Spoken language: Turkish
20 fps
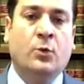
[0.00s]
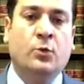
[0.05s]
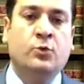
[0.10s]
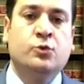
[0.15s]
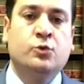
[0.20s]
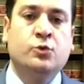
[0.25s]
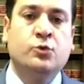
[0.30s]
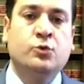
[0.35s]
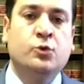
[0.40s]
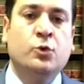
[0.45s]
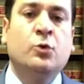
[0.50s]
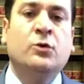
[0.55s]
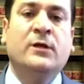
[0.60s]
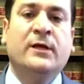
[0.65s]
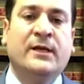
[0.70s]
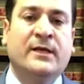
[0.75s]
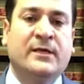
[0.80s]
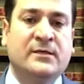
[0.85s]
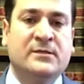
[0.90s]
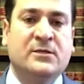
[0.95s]
Üçüncü
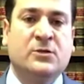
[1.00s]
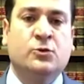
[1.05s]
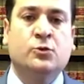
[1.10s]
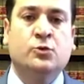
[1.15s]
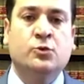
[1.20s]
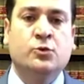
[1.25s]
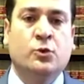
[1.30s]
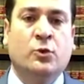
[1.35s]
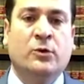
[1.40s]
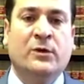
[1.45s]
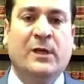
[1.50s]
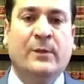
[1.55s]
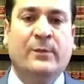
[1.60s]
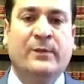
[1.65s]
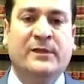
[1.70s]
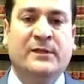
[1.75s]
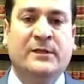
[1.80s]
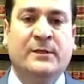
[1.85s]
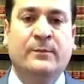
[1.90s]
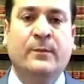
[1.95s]
olarak ise şunu
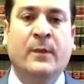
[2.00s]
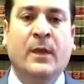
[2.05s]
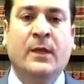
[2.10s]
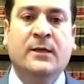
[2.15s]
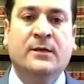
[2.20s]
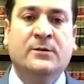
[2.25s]
söyleyebilirim.